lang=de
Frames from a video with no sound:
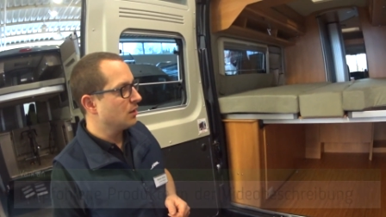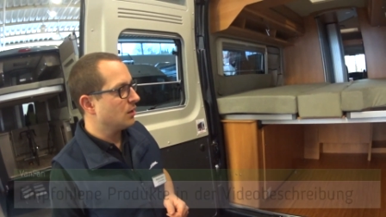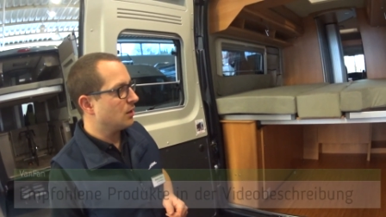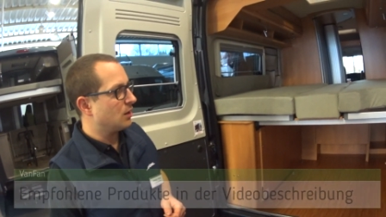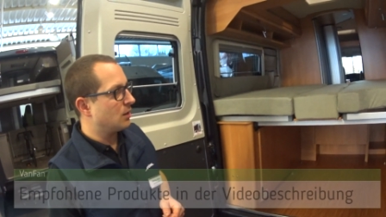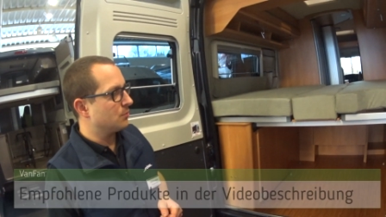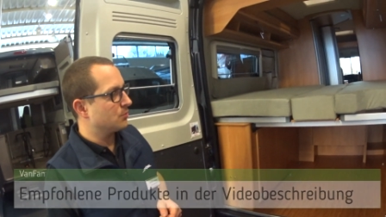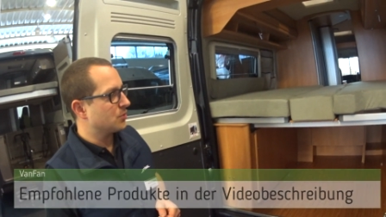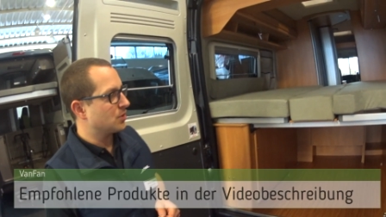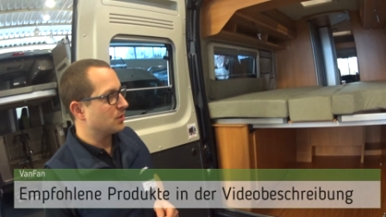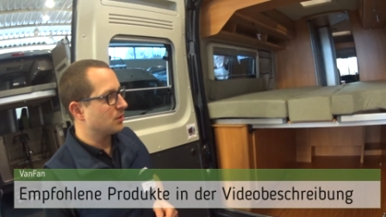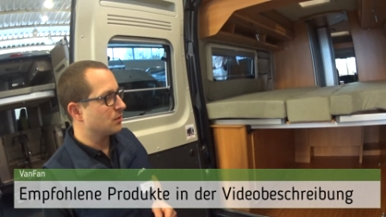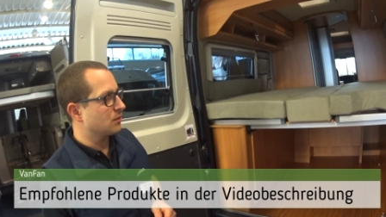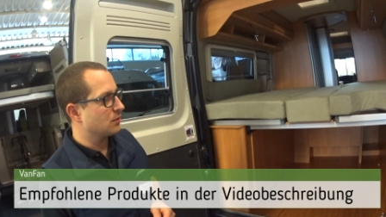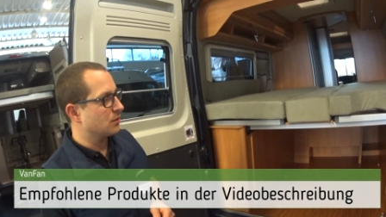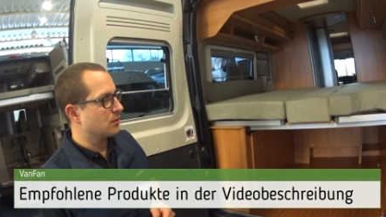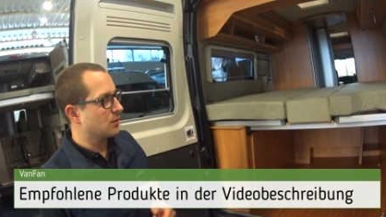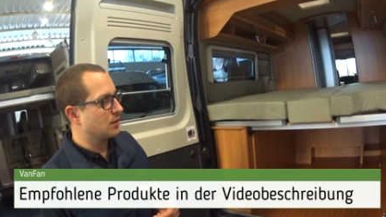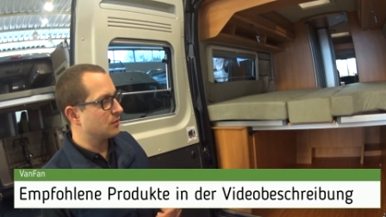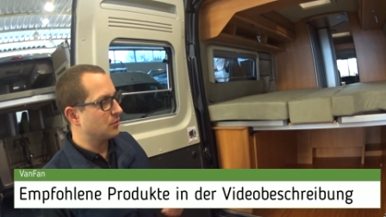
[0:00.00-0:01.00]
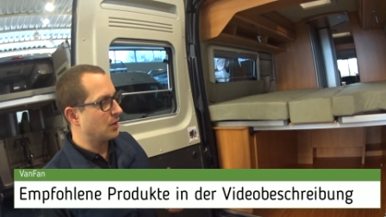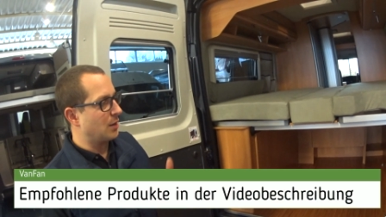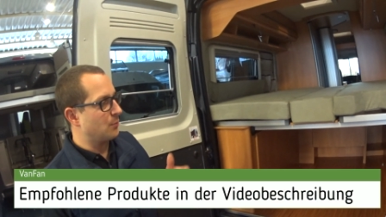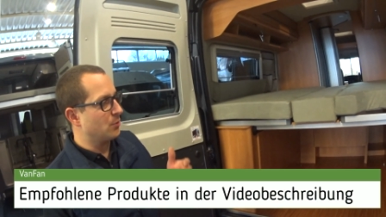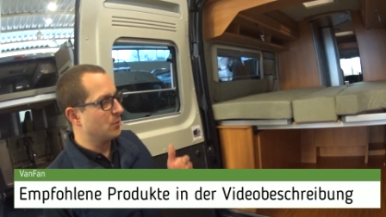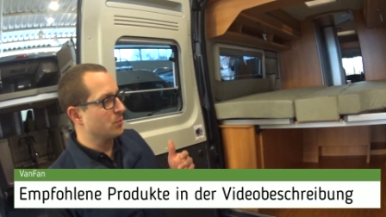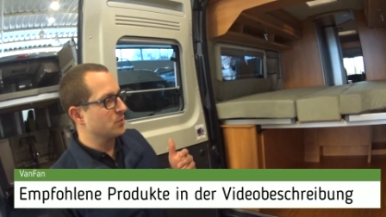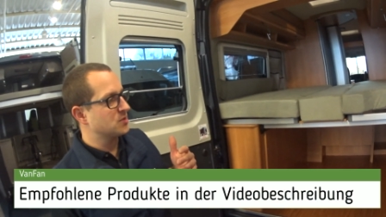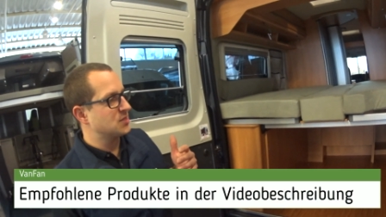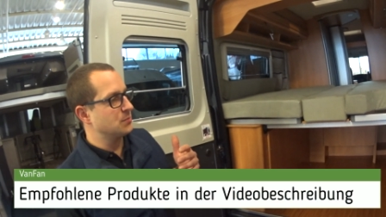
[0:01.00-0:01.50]
Ähm, dann, da hat
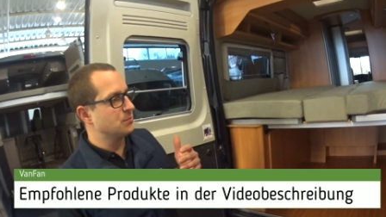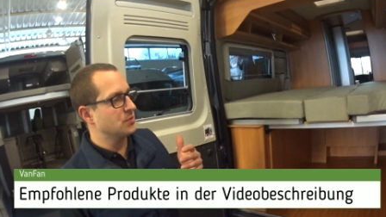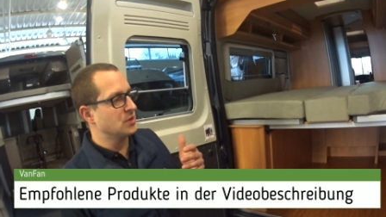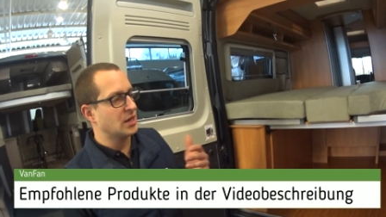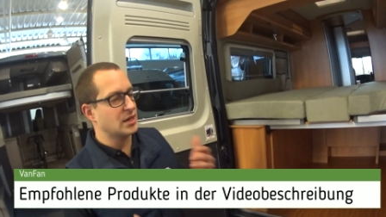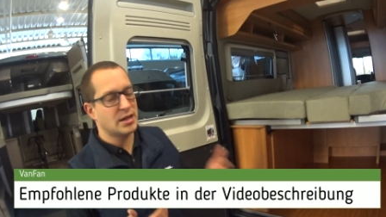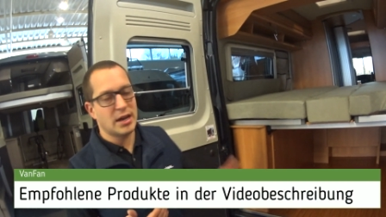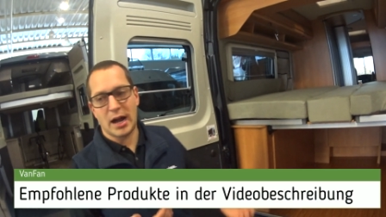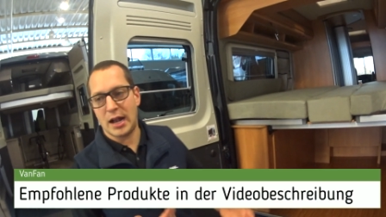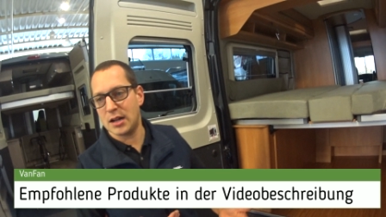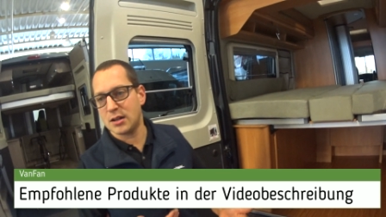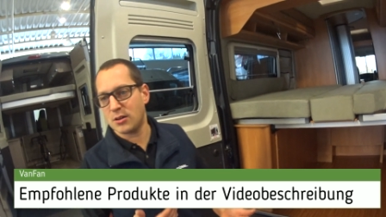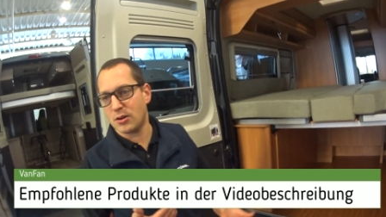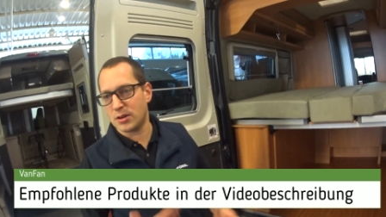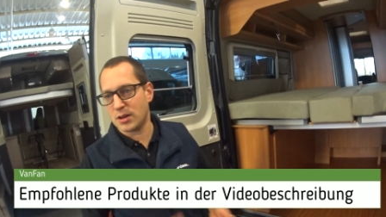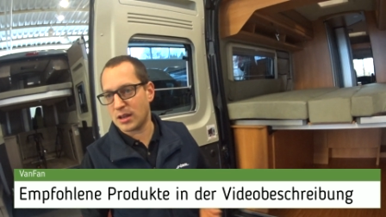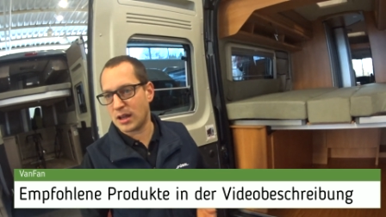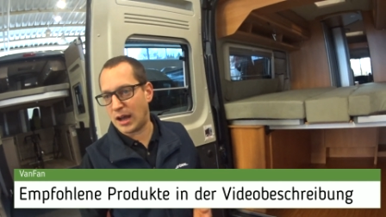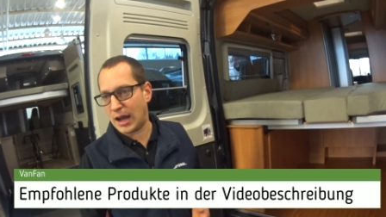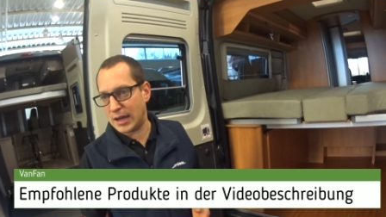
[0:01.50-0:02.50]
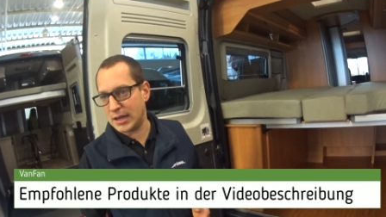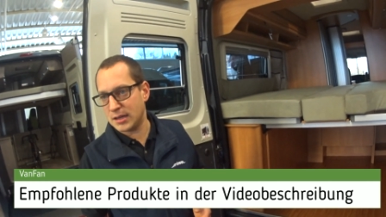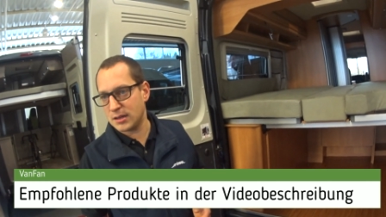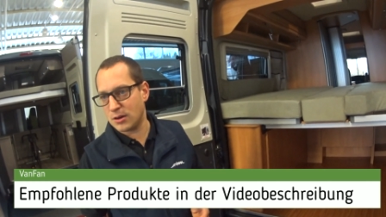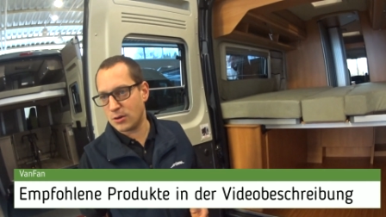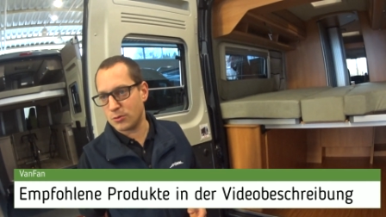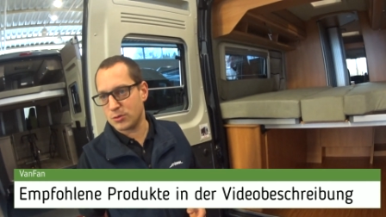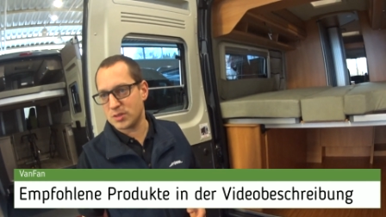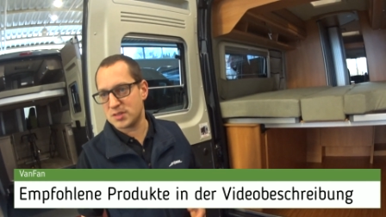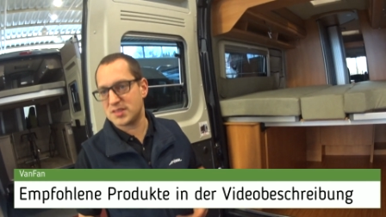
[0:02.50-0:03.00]
man im Prinzip einen Entkalker, einen
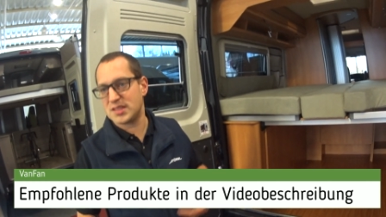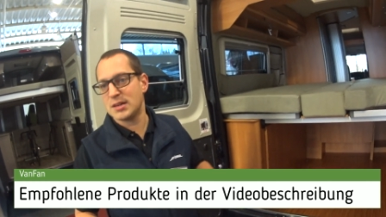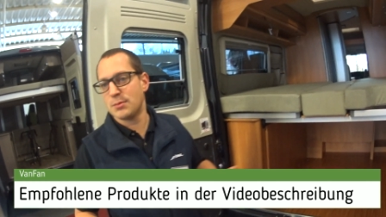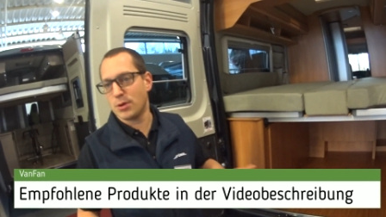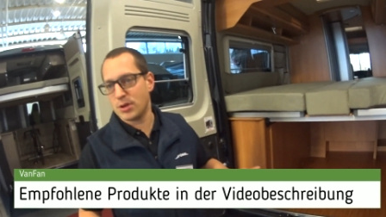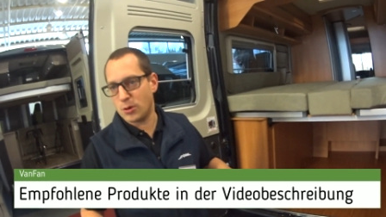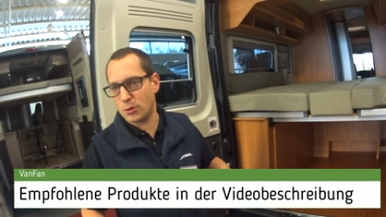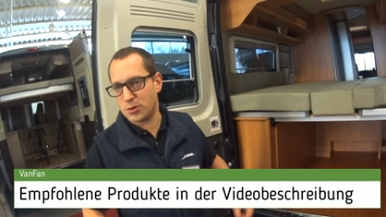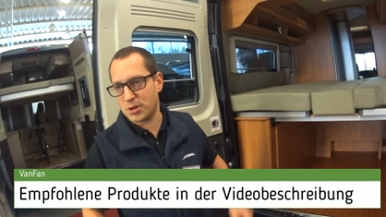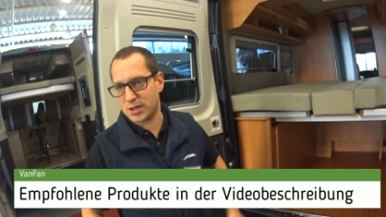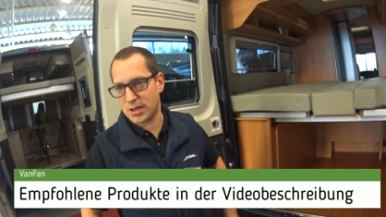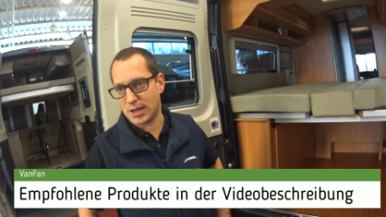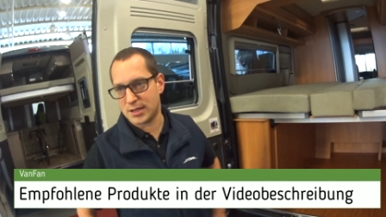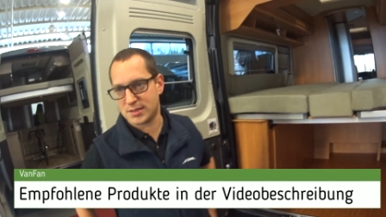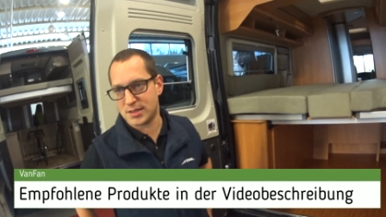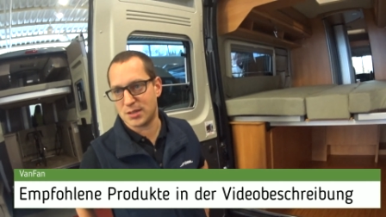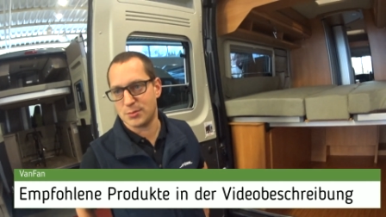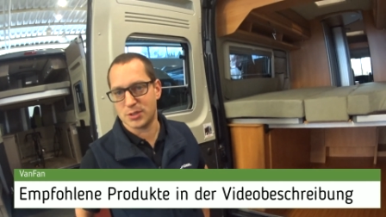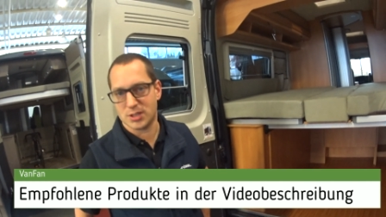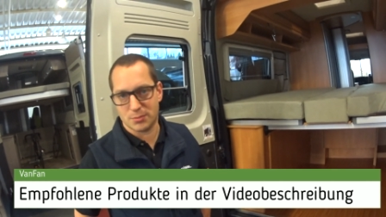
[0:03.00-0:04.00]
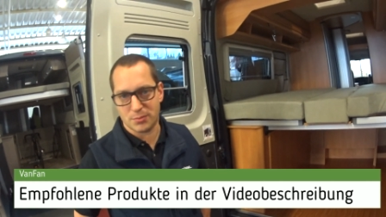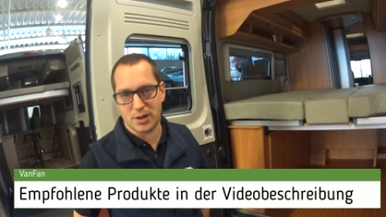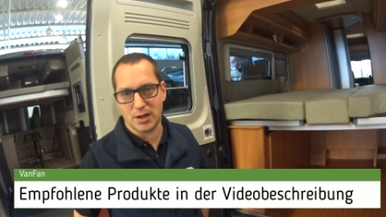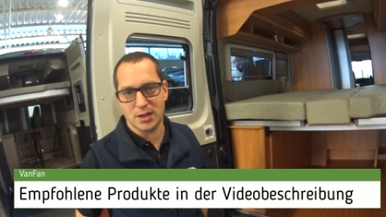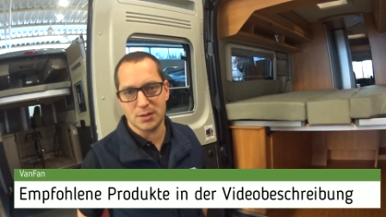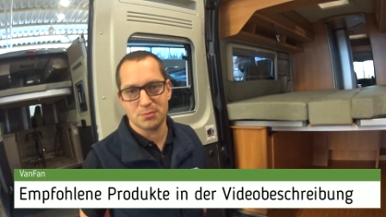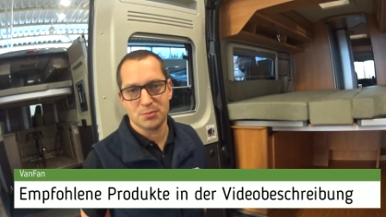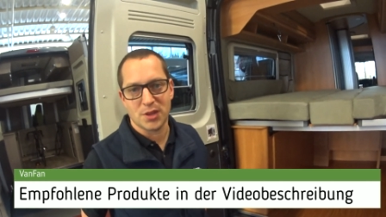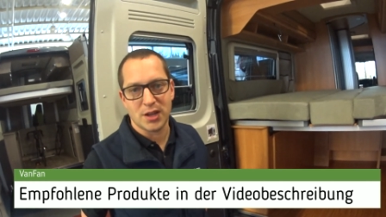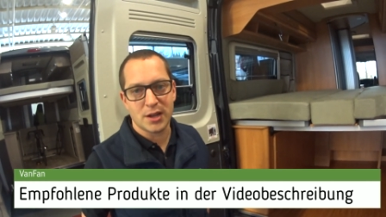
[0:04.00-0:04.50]
Reiniger und eine Silberione gleichzeitig mit
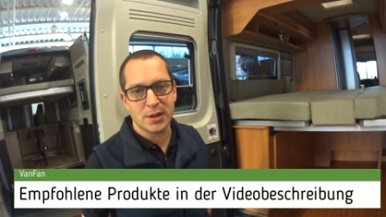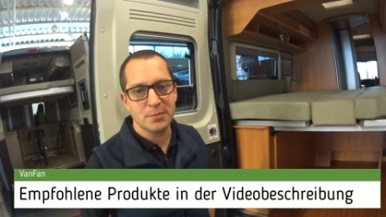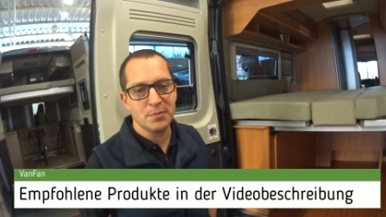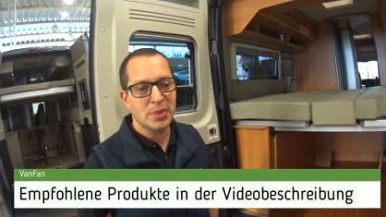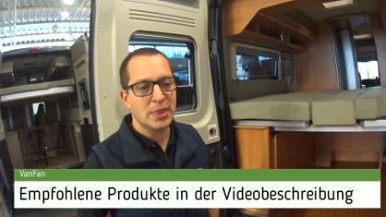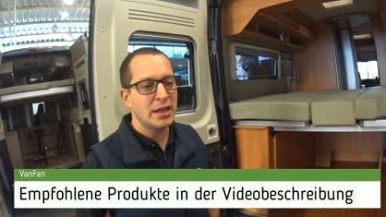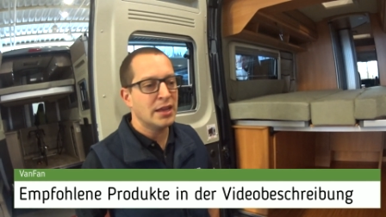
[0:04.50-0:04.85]
dabei. Ja.